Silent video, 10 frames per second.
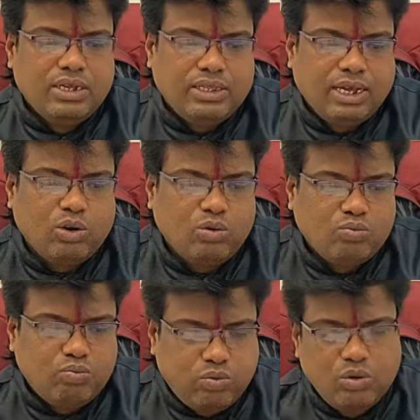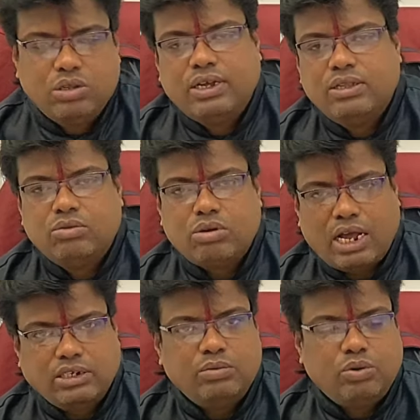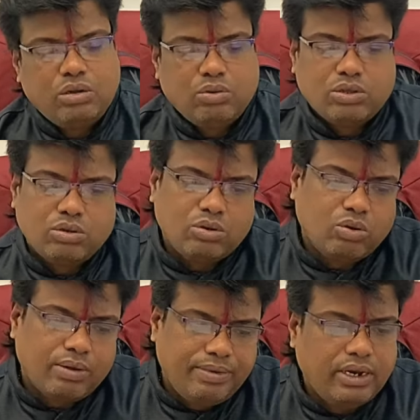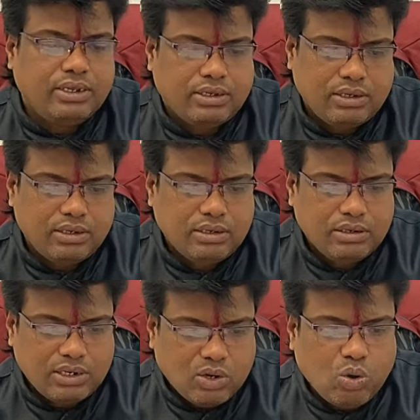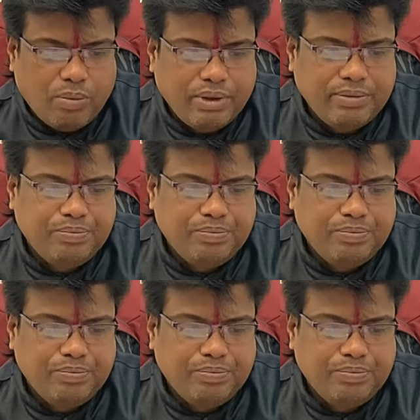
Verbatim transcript: দেখুন বুধ কিন্তু রাশি পরিবর্তন করে ফেলেছে সেটা কবে